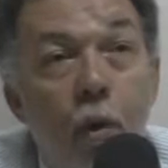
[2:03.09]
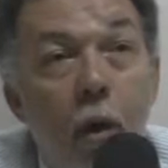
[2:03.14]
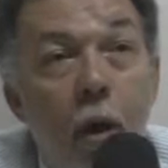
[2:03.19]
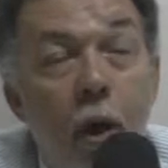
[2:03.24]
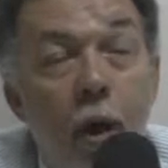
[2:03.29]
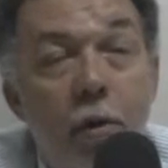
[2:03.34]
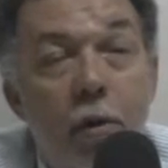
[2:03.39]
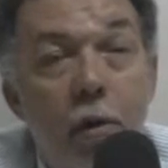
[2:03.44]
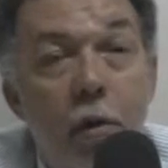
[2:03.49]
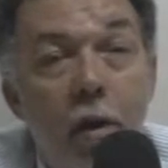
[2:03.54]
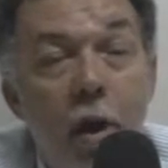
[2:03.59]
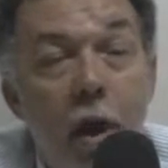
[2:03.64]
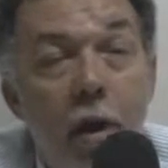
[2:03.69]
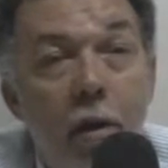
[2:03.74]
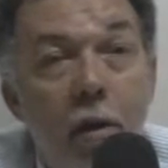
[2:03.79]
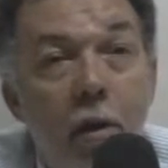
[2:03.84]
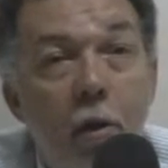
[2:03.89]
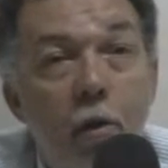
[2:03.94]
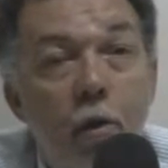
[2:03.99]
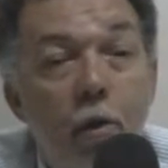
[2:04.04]

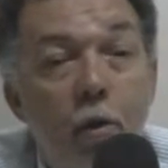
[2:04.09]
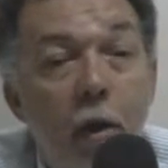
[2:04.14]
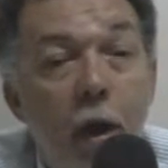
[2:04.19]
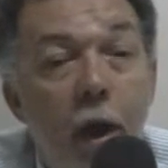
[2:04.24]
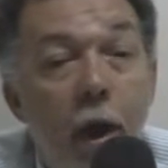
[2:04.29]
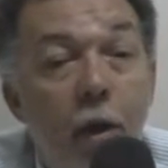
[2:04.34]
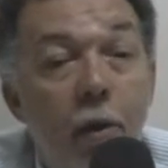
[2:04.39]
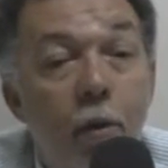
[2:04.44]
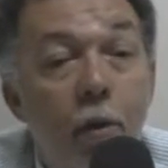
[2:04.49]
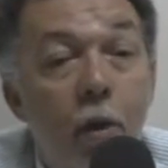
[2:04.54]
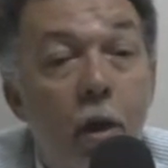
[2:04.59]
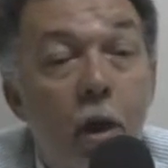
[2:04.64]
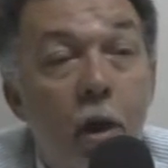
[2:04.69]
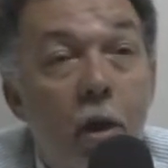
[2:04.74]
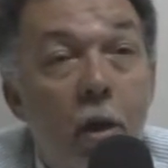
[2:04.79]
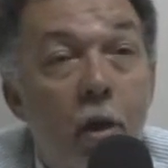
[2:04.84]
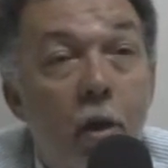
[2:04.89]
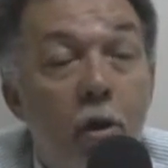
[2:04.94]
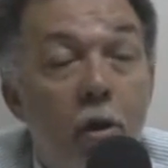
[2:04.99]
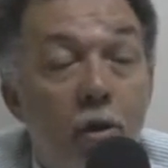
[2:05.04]
Associação do lado.
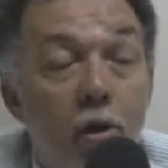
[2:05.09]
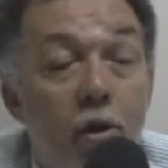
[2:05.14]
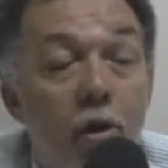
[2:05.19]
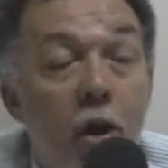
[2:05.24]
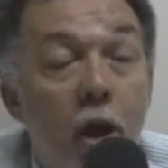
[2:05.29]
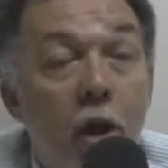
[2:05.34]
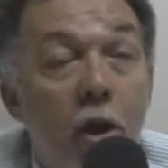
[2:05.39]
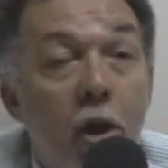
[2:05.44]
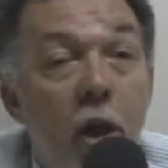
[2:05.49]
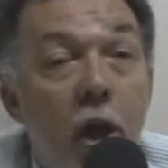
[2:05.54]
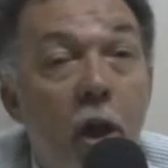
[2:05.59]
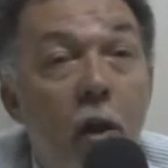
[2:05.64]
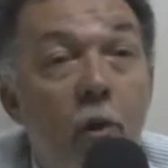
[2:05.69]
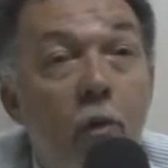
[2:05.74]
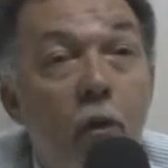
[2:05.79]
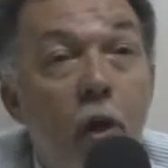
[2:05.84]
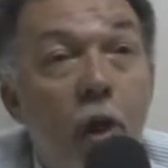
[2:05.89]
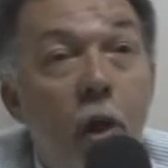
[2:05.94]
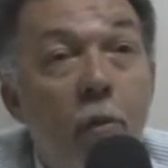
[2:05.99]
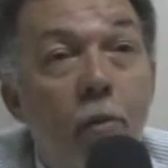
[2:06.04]
Então a gente tem que chegar a
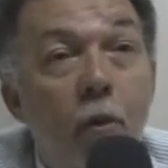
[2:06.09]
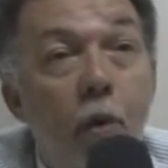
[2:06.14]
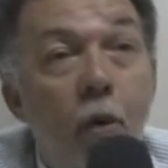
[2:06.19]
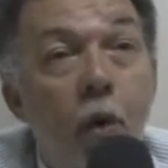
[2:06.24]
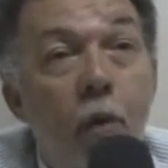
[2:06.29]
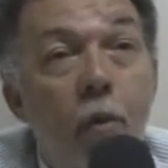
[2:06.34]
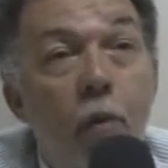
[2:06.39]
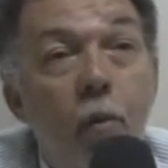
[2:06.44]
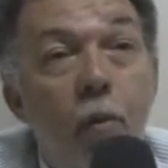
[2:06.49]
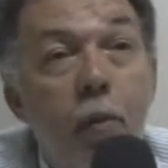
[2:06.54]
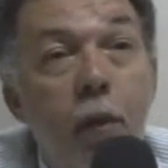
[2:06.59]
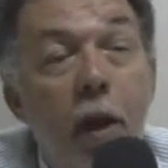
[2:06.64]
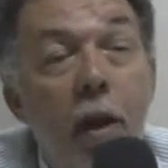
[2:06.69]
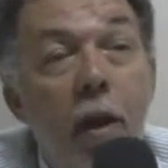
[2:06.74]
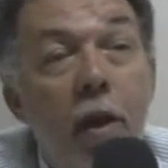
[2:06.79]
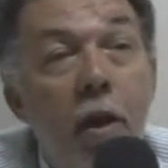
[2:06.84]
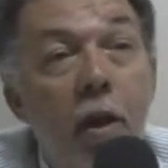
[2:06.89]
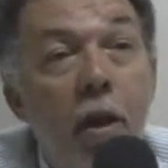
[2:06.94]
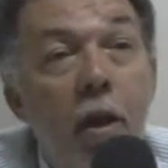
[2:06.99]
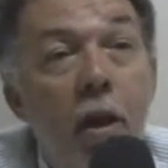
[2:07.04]
um termo comum para
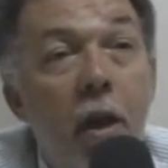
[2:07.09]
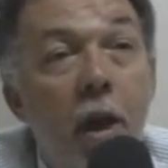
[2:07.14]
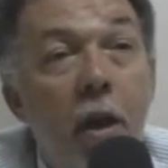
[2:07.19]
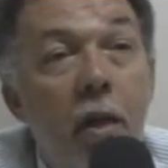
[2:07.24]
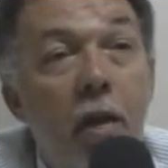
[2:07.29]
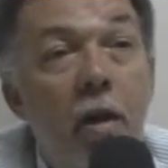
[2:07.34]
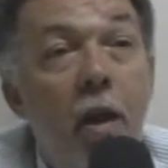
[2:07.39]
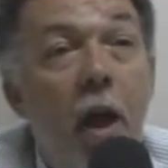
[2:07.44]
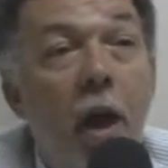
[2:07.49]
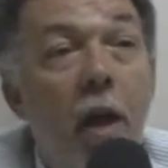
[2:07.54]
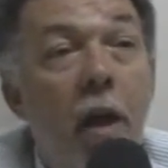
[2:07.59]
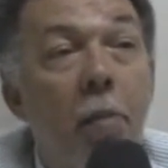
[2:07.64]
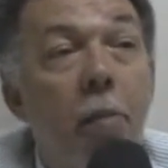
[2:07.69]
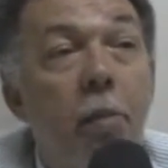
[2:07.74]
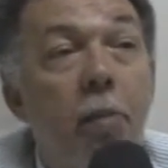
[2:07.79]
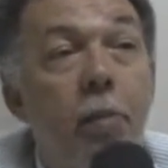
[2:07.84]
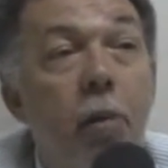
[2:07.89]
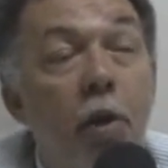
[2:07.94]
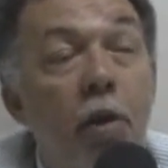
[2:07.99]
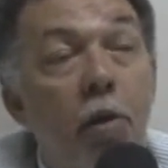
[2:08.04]
que ninguém saia
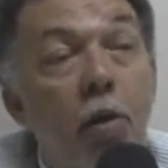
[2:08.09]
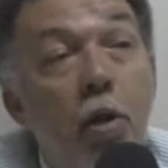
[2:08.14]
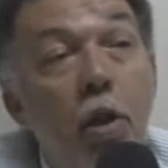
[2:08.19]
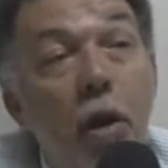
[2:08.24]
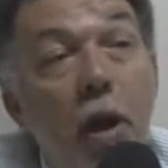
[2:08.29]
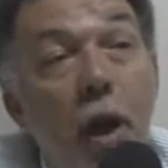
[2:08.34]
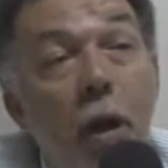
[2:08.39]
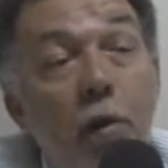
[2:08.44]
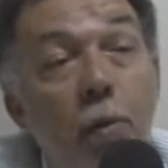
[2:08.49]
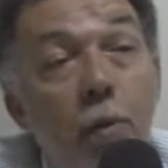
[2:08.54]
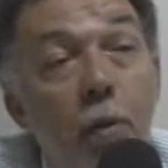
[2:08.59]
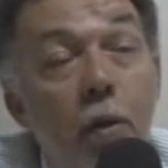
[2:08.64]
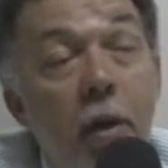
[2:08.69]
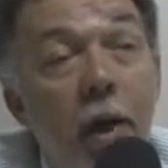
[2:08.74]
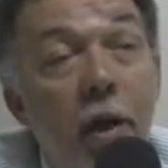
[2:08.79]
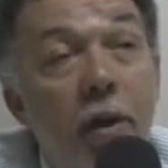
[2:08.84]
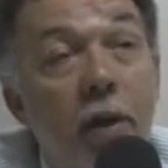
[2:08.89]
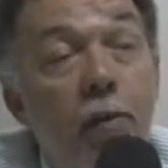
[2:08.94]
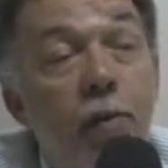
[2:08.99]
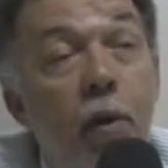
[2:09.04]
prejudicado.
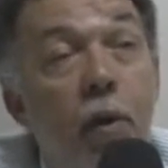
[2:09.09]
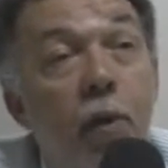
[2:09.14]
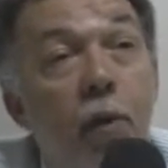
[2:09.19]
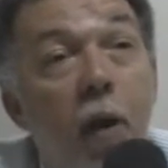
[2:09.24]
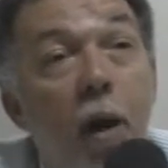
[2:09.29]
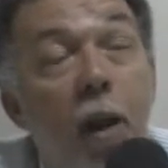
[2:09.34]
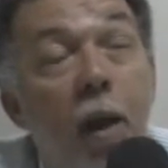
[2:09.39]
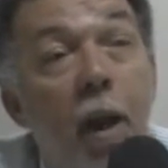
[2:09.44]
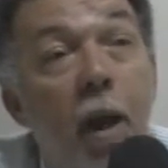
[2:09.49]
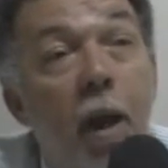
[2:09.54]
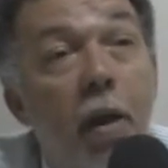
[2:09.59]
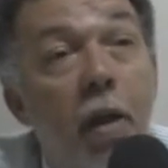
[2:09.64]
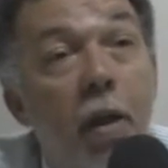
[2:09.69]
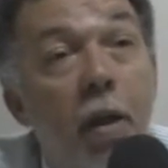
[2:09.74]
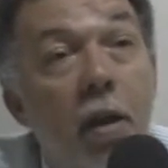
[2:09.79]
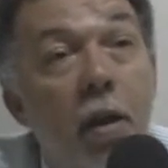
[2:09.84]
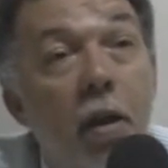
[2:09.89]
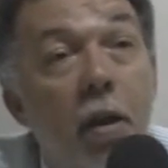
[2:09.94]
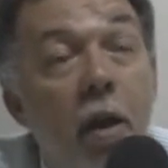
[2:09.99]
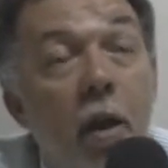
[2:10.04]
Porque se for falar
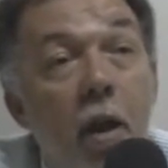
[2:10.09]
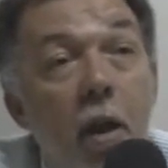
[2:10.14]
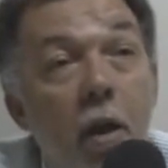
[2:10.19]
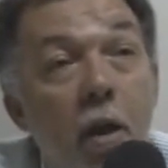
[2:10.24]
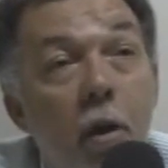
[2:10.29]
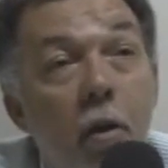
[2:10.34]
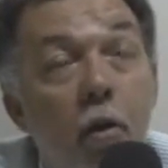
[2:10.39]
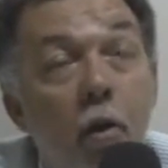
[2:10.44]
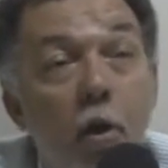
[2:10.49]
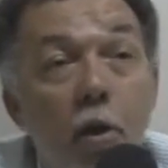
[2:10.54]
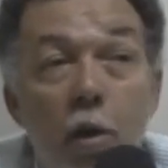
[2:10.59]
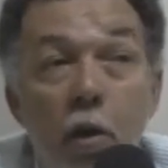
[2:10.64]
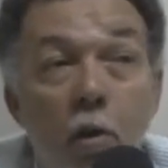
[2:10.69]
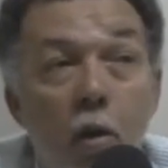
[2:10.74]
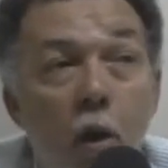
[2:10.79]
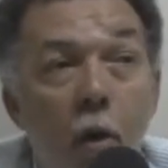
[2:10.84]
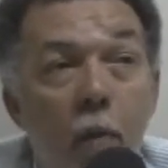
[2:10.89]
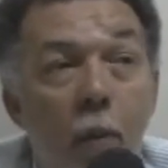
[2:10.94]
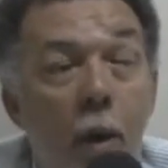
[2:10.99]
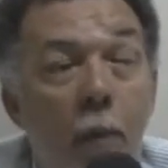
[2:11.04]
em, em construção
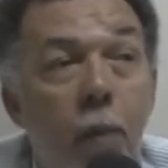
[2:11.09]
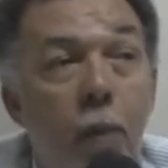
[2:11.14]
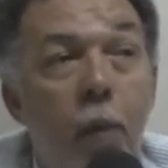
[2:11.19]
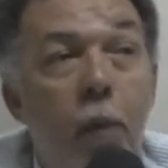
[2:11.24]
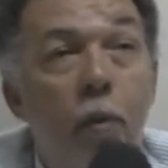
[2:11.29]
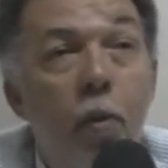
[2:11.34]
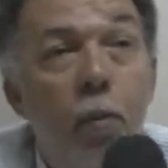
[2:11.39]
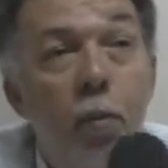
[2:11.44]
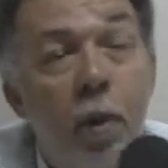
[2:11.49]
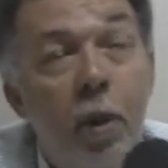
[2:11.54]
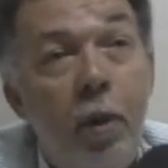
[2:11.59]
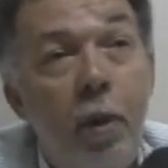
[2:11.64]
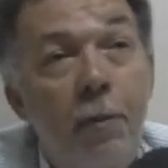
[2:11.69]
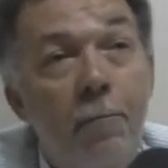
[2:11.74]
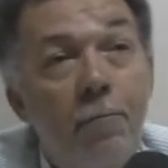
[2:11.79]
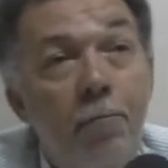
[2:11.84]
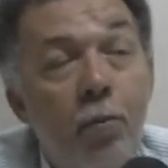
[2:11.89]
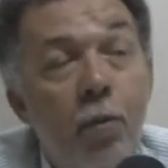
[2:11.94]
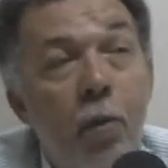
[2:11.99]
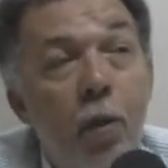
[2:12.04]
de obra pública,
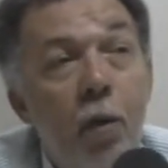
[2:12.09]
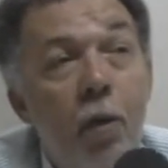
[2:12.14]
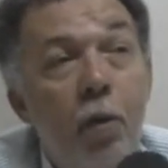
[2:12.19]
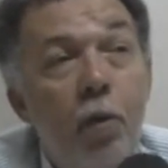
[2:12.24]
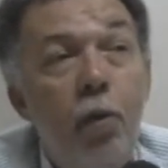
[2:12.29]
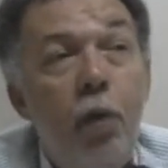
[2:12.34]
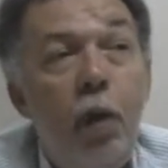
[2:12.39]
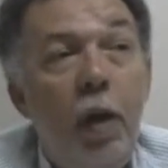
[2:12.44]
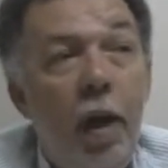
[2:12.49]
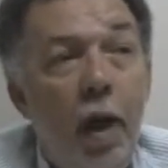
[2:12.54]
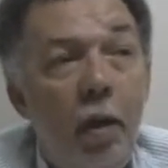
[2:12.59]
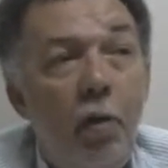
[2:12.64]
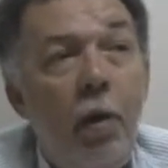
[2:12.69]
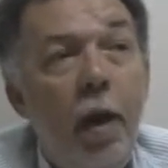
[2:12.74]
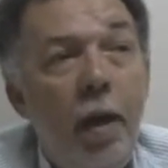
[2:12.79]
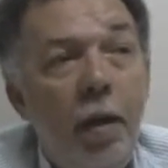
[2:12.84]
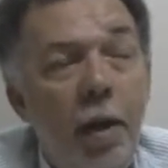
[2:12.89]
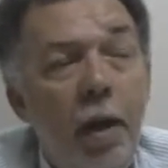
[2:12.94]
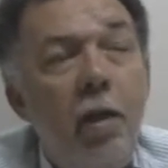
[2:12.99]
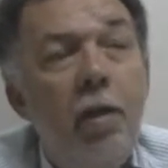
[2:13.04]
o
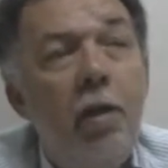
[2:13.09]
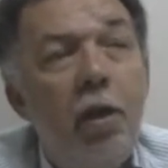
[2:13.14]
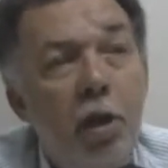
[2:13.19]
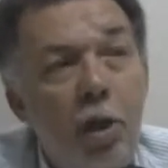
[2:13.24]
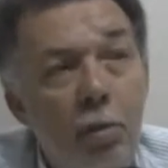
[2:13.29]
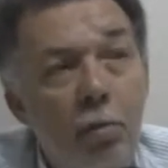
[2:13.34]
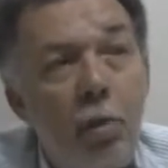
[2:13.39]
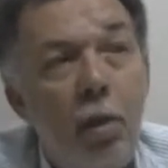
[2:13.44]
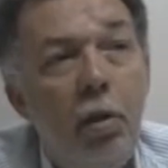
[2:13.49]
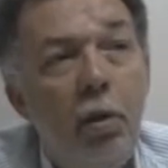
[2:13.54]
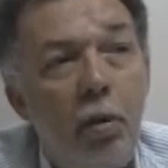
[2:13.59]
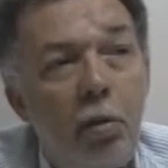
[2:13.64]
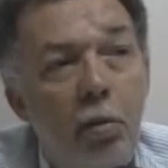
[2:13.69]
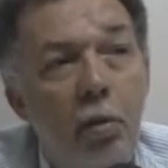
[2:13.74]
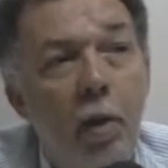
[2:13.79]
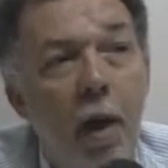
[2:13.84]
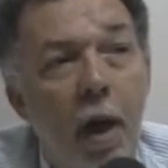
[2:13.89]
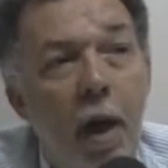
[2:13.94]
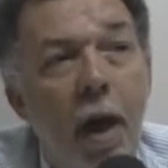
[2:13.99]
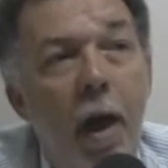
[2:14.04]
Feraguai é em cima de
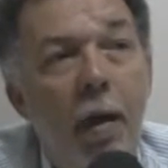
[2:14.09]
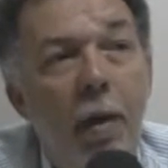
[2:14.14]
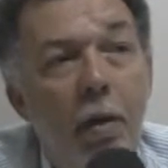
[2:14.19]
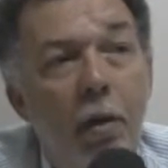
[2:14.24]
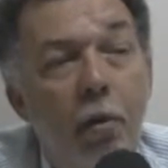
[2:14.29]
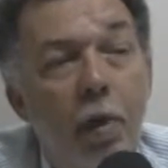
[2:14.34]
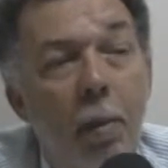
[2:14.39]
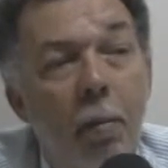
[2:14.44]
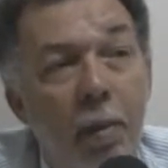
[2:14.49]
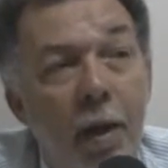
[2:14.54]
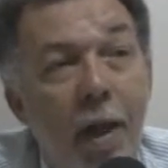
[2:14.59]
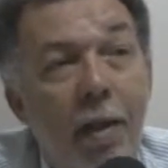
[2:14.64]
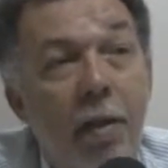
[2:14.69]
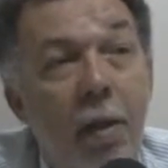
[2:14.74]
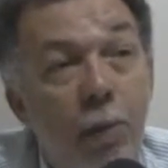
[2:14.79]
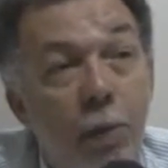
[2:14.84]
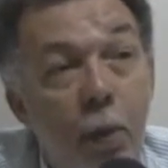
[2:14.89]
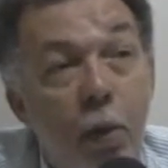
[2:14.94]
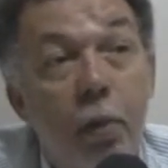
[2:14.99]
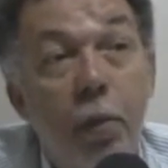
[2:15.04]
uma área, de uma
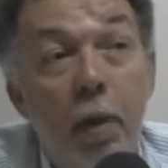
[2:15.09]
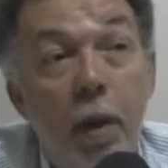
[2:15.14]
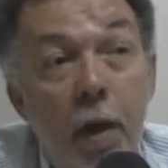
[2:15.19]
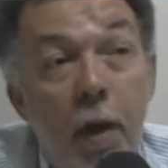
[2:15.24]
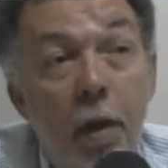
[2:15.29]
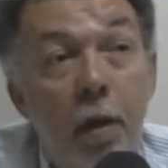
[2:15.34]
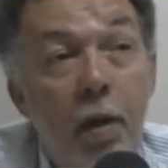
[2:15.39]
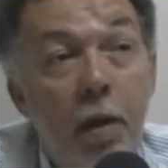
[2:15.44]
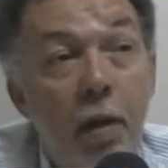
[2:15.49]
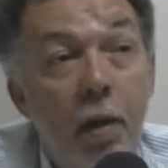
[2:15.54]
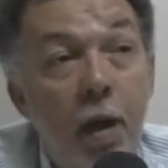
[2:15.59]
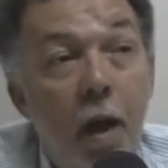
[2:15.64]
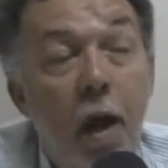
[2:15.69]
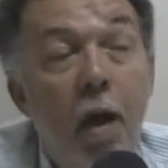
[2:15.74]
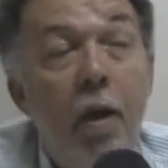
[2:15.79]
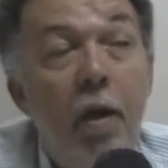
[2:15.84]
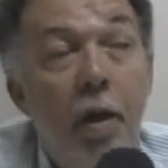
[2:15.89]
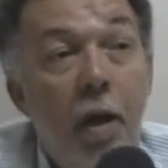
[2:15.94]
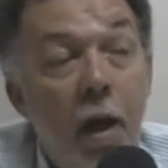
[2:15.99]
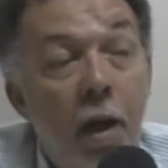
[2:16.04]
praça pública.
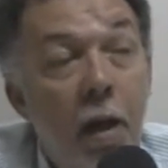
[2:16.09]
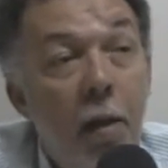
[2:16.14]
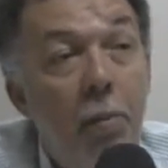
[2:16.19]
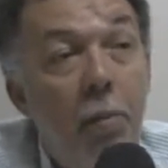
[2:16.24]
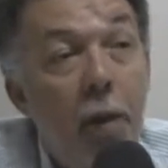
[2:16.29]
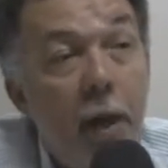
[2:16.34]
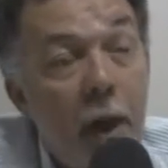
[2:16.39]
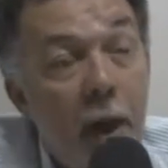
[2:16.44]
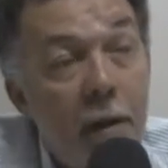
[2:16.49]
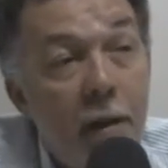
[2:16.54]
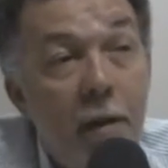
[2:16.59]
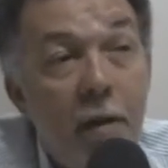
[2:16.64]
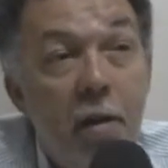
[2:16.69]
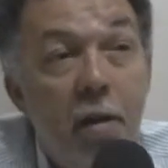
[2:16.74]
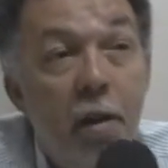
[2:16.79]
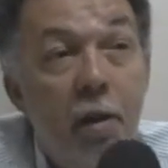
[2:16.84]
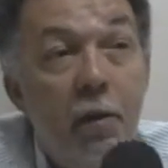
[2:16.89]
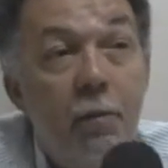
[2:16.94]
Ali era praça. Mas se...